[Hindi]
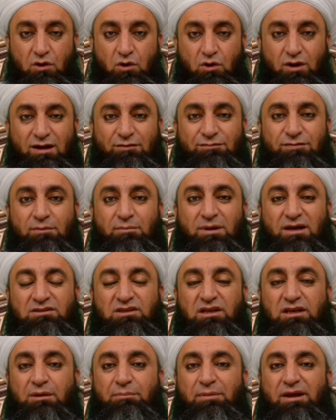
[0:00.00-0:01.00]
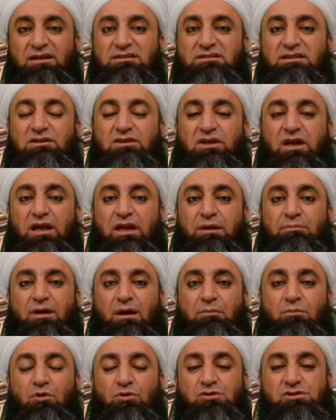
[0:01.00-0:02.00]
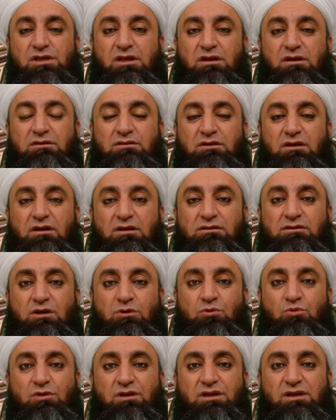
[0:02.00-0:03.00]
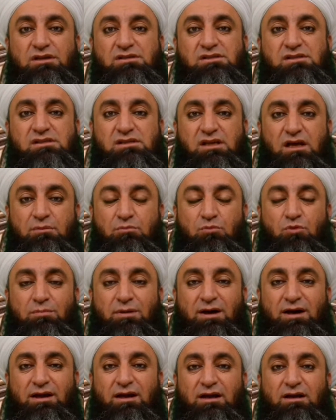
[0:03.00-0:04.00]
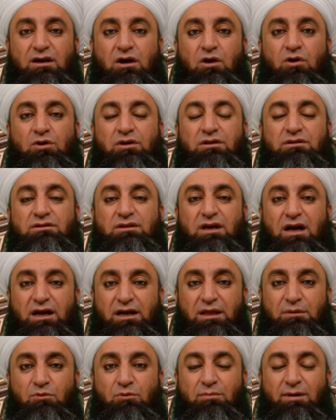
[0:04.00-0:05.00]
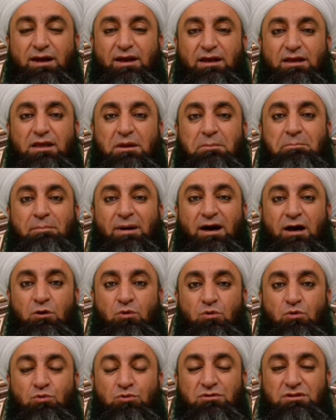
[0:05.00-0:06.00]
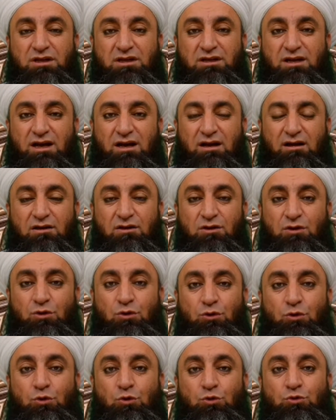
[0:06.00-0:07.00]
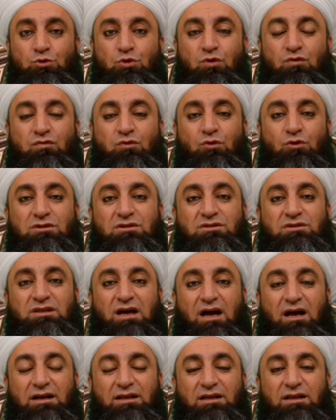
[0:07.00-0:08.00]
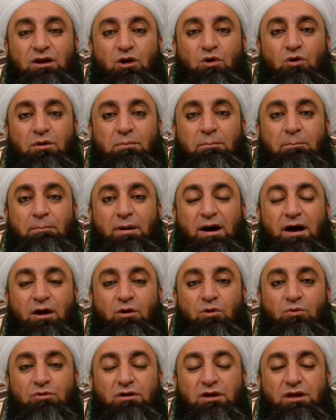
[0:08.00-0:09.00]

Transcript: और आप फरमाते कि मैंने सीधना इमाम हुसैन रदी के सर मुबारक और दाढ़ी मुबारक के बालों को देखा तो वो दाढ़ी और बालों